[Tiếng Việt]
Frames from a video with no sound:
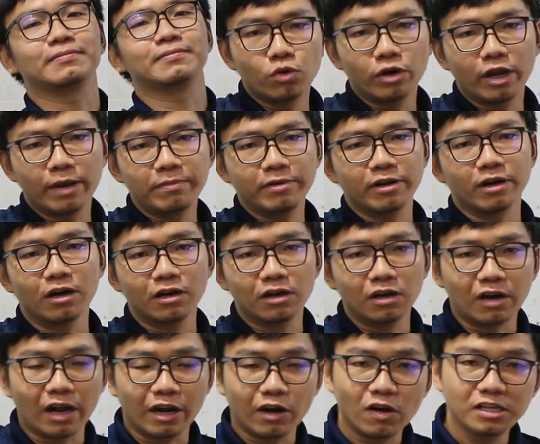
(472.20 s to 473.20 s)
ưu điểm nữa
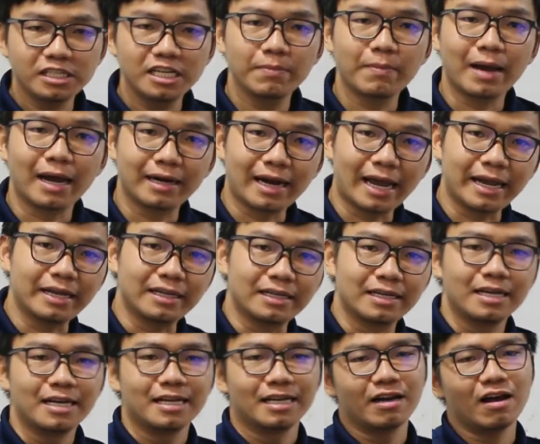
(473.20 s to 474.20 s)
của loại ngói xi măng này
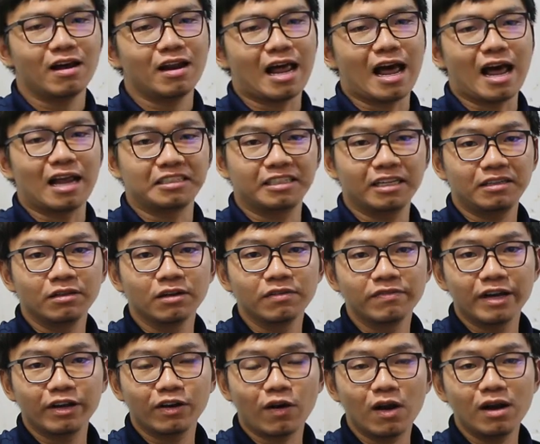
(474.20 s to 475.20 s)
đó là kích
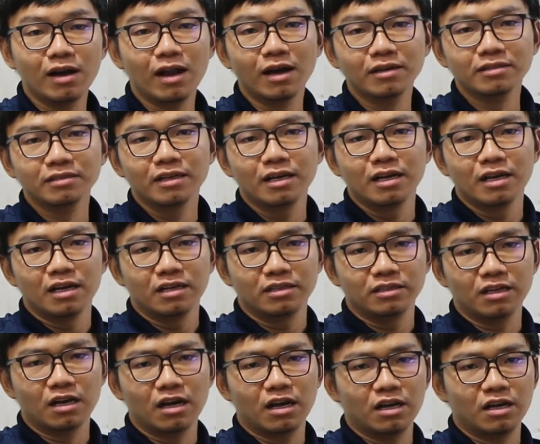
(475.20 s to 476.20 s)
thước viên ngói lớn
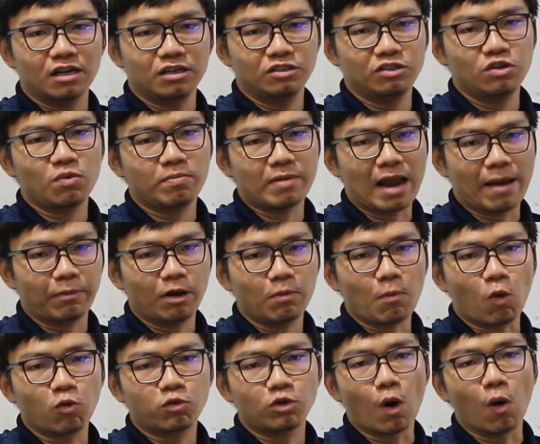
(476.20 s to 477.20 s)
và giúp làm
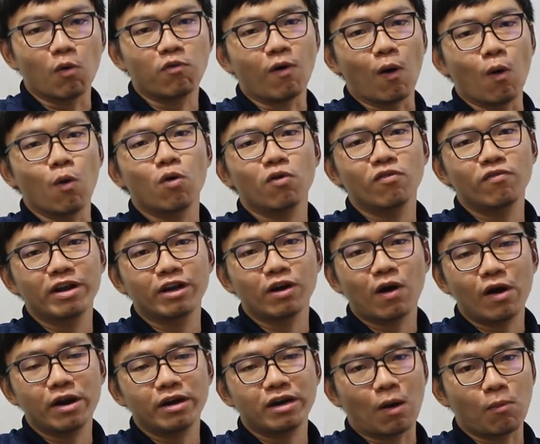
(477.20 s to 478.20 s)
cái bộ độ phủ của
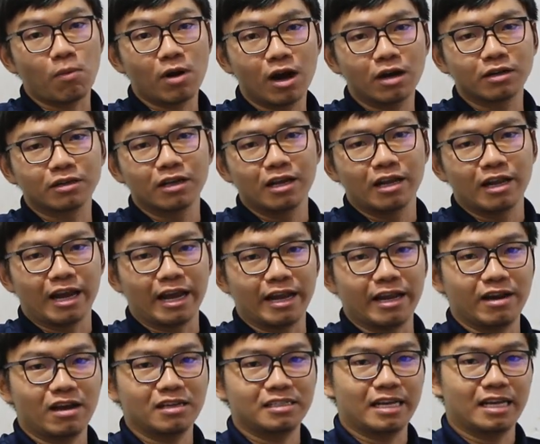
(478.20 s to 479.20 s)
viên ngói rộng hơn
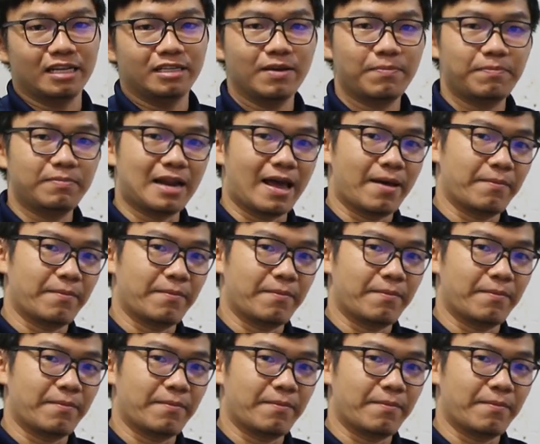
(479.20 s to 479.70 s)
thì nó sẽ giúp